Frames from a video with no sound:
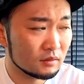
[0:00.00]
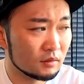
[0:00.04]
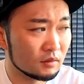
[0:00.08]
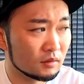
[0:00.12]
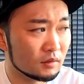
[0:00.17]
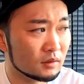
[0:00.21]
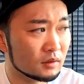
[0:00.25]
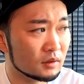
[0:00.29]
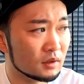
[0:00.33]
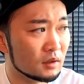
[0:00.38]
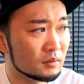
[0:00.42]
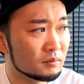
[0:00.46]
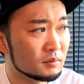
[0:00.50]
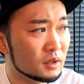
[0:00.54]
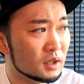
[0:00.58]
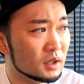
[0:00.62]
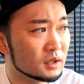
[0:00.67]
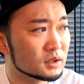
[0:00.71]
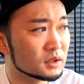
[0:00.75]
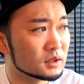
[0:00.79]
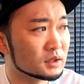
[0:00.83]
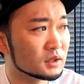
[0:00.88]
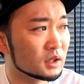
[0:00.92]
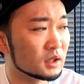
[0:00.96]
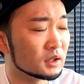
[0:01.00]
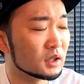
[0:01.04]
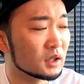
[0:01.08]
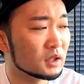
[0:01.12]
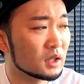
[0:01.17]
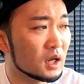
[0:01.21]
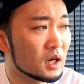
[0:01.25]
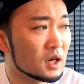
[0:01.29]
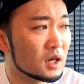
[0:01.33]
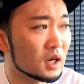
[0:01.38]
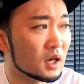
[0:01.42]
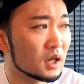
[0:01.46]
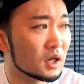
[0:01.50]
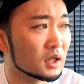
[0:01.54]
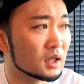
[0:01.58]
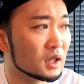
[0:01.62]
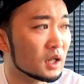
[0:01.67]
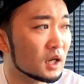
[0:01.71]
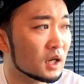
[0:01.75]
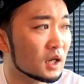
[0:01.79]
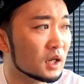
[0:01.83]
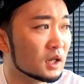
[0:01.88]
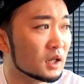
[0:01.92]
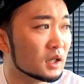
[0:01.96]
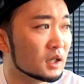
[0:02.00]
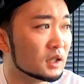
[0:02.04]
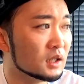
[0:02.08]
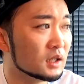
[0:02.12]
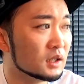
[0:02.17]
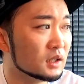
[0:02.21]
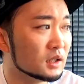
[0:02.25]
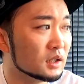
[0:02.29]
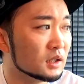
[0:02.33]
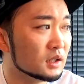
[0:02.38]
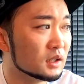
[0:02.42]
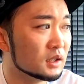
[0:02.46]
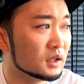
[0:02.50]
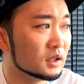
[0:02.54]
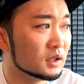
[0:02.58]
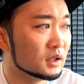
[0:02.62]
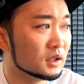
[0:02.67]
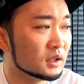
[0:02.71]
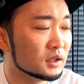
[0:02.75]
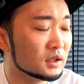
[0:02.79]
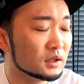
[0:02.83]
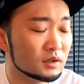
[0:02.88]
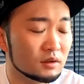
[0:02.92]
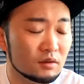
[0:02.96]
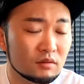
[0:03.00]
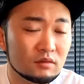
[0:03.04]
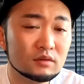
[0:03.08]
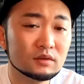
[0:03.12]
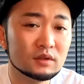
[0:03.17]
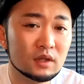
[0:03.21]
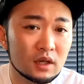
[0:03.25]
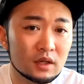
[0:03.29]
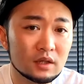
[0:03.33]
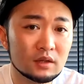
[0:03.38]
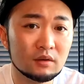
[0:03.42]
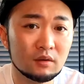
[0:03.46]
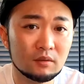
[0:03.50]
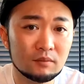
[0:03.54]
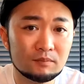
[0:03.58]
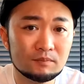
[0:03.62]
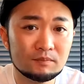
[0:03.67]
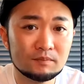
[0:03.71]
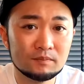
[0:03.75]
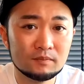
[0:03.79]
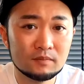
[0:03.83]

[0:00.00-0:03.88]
これ波風しか立たんからな。良くないよ。